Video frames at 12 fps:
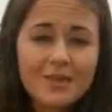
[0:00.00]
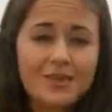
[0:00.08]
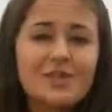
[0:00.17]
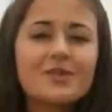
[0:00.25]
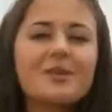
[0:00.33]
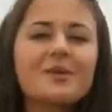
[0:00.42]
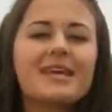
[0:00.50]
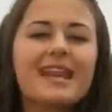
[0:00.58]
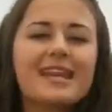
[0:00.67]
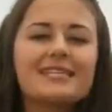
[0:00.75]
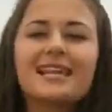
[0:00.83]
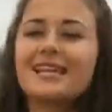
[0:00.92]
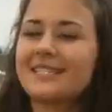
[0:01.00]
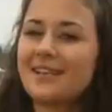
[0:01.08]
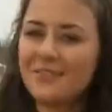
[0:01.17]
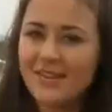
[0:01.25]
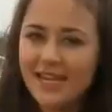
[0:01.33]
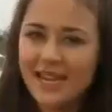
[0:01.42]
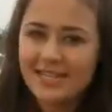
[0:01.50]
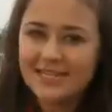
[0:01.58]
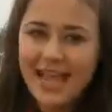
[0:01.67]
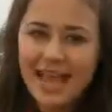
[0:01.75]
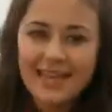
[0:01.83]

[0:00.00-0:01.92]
donde te olvidarás de hacer filas,